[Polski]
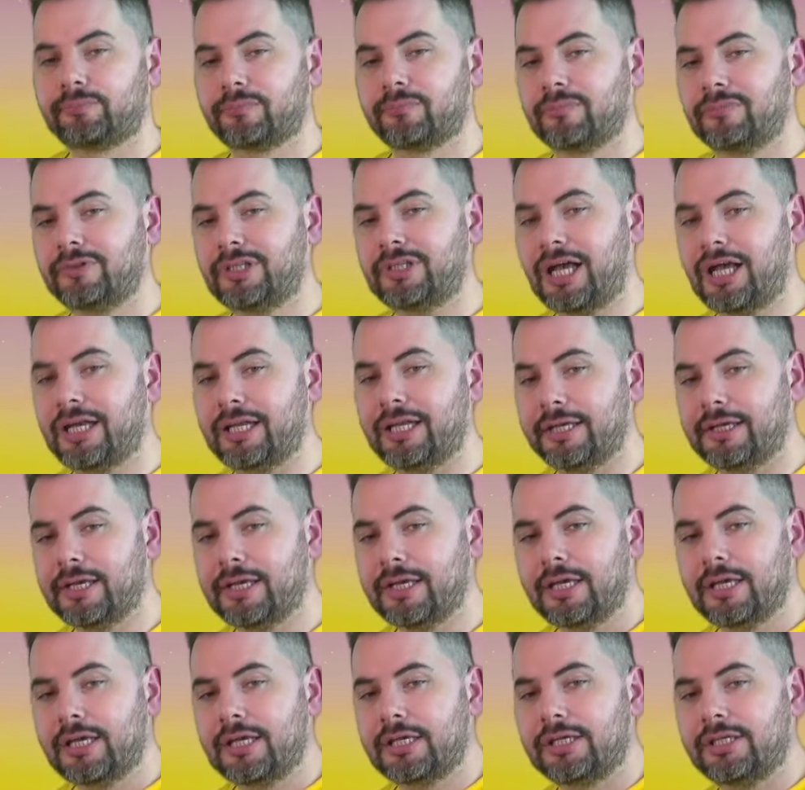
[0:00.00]
Dalej,
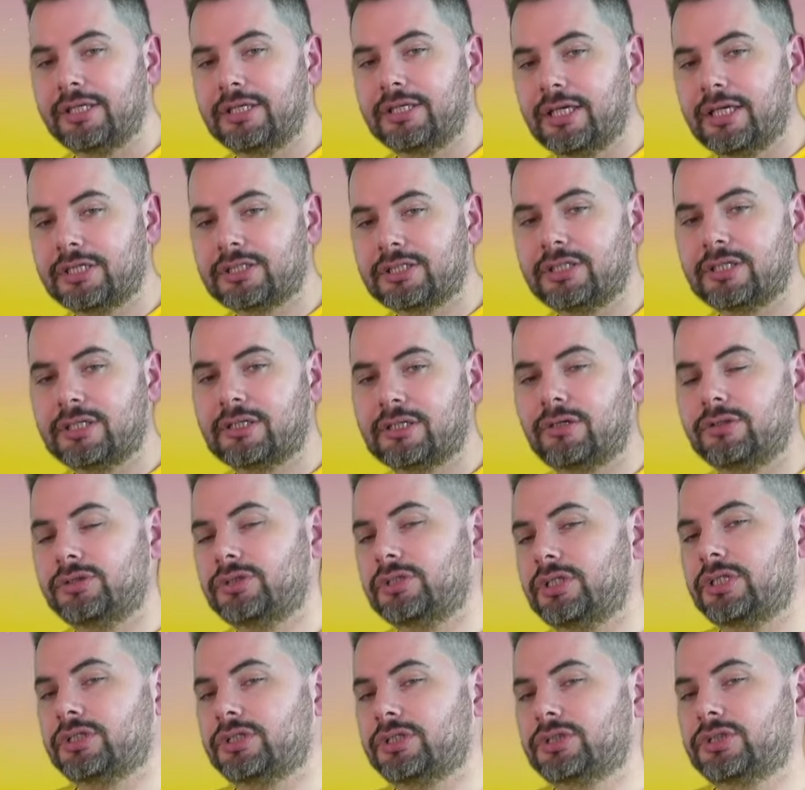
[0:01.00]
jeśli
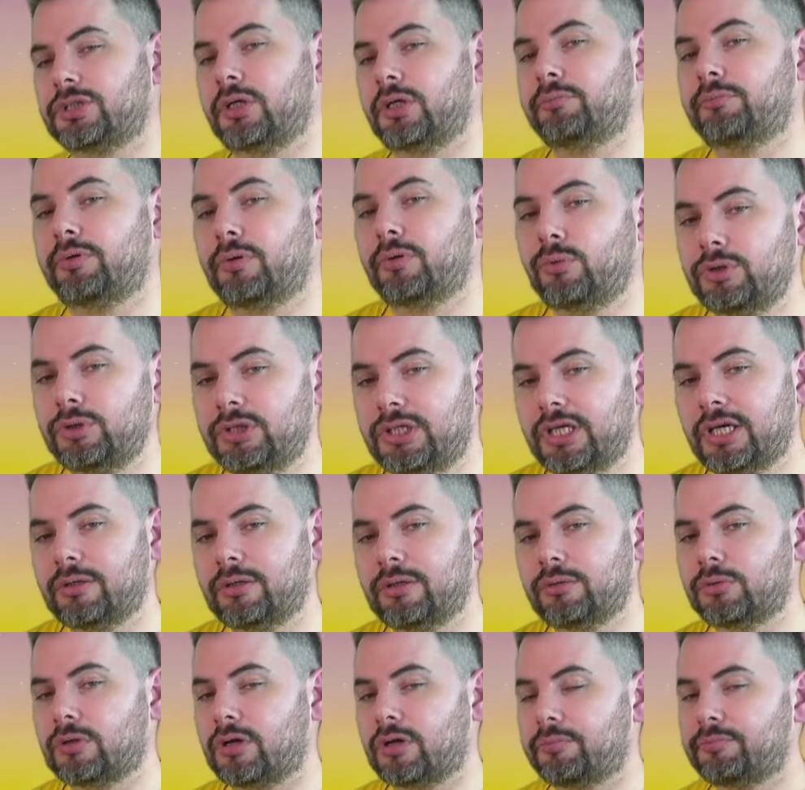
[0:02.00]
chodzi jeszcze o południe
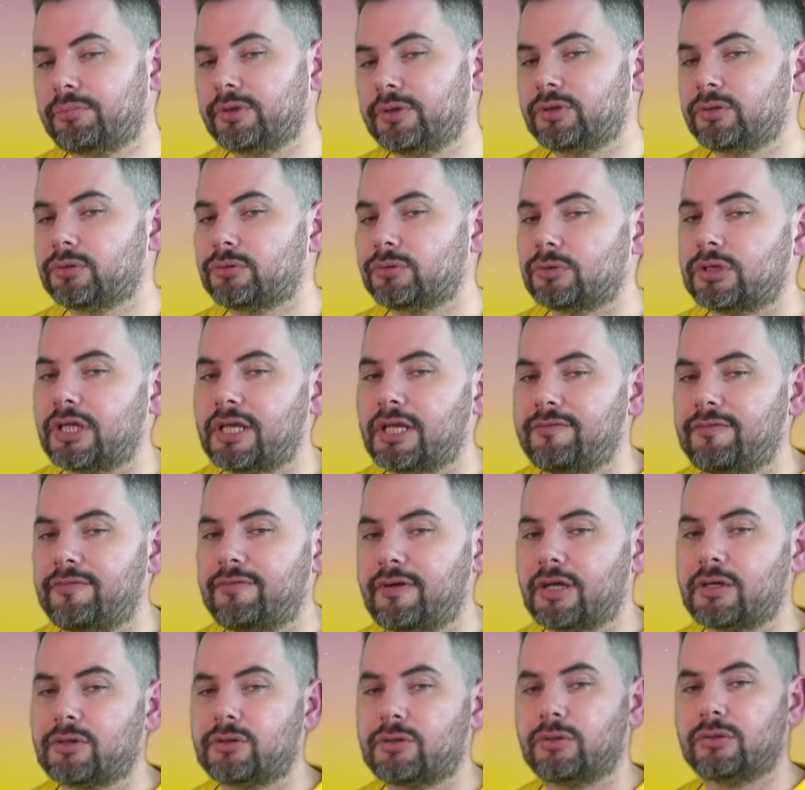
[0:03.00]
Europy, to tutaj
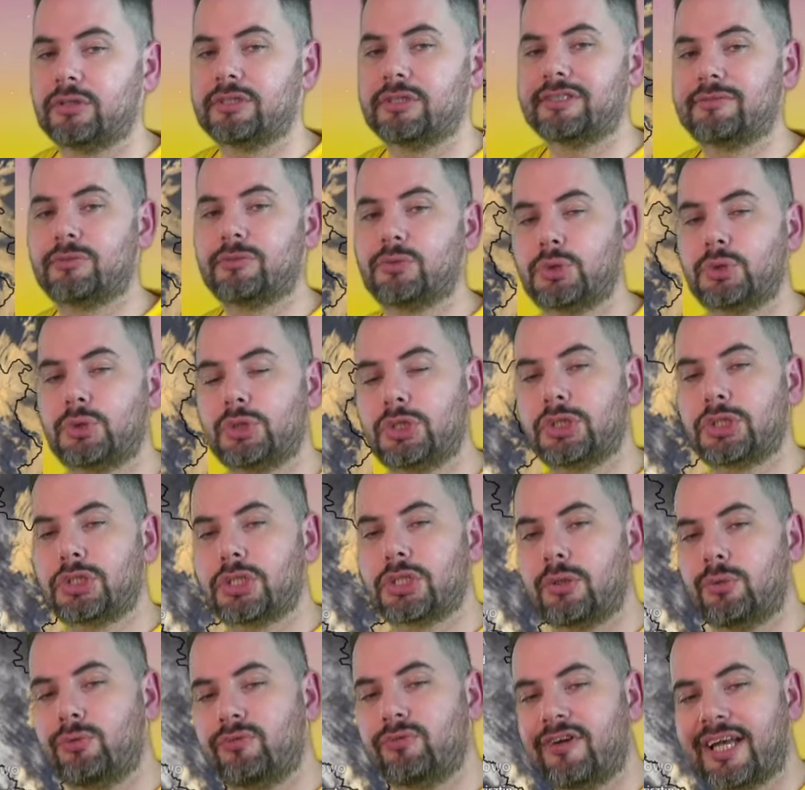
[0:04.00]
warto zwrócić
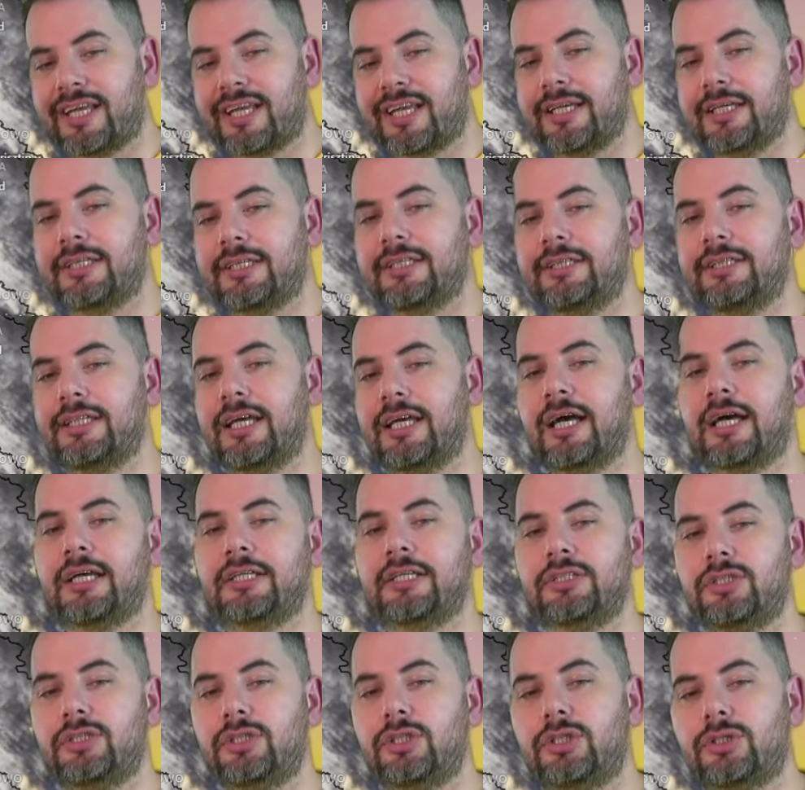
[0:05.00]
uwagę na
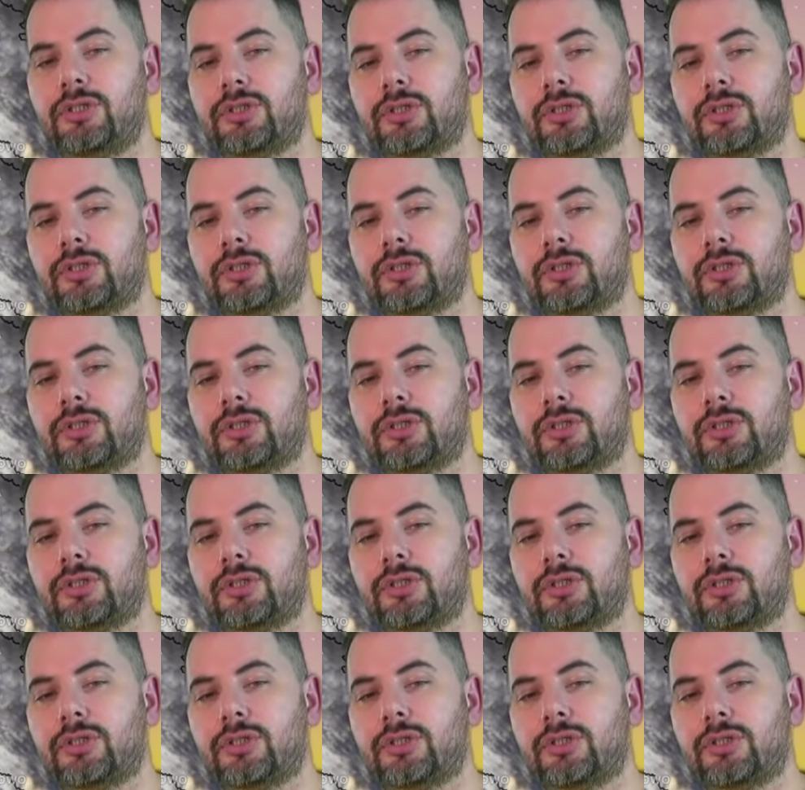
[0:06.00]
niż,